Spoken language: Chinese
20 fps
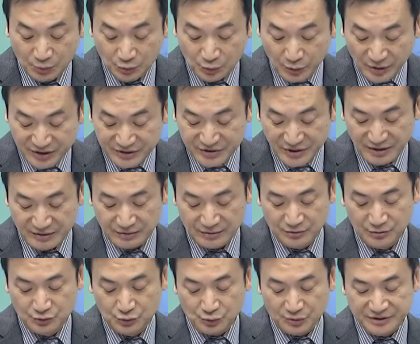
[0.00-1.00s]
对称
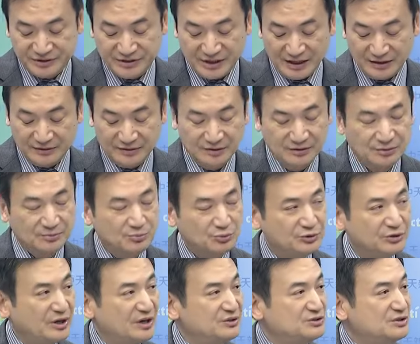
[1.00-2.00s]
作战、不
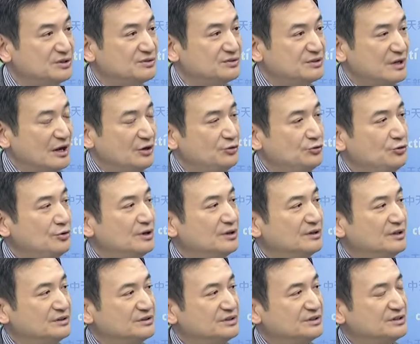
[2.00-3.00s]
对称战略
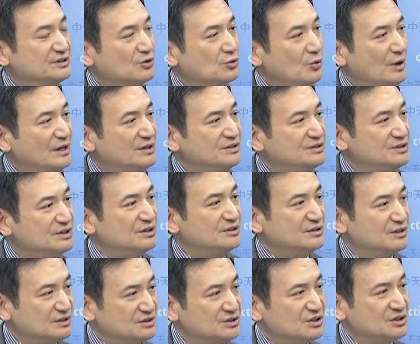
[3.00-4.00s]
的这些关键
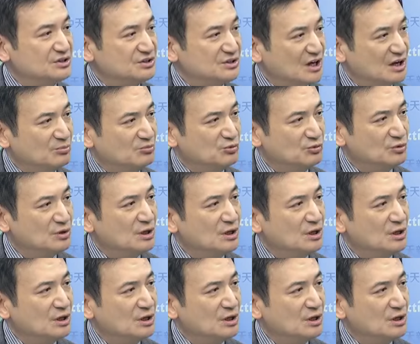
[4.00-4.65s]
的这个项目，